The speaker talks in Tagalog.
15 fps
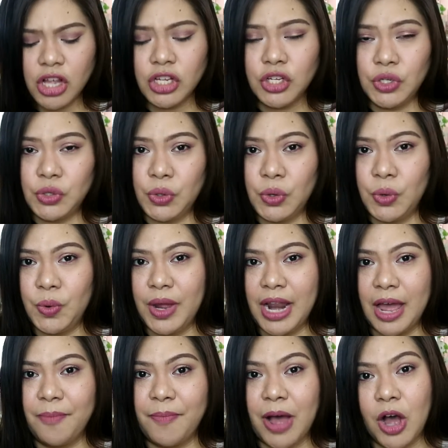So,
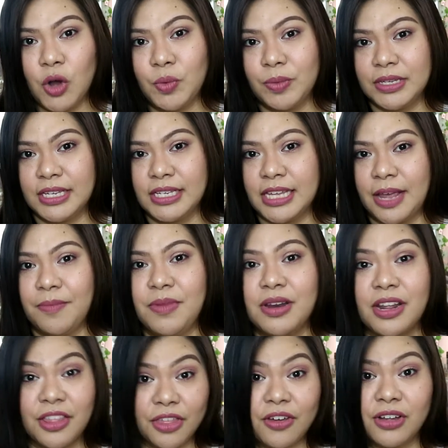wala pa akong masasabi
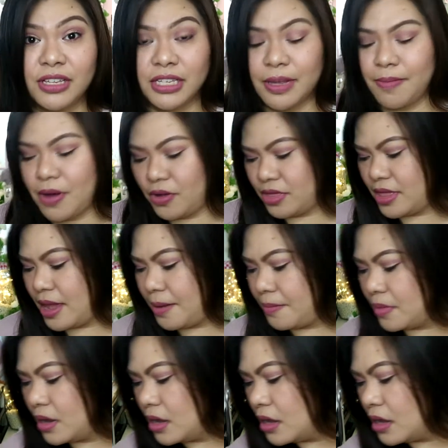na thoughts about them.